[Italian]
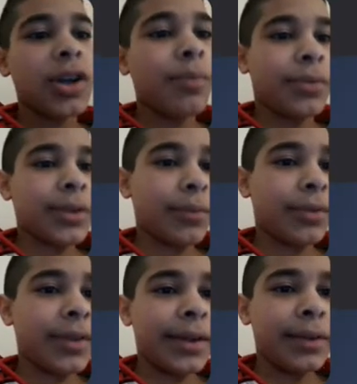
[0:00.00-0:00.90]
possiamo
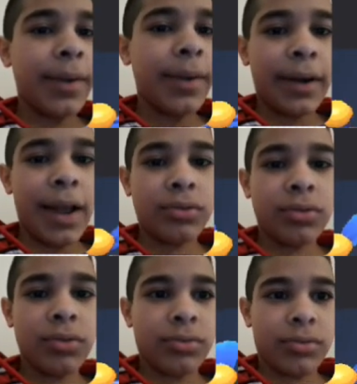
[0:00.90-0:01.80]
usare il
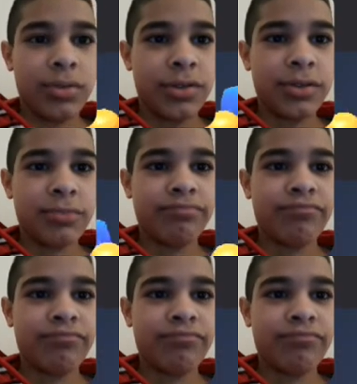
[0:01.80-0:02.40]
berretto o questo.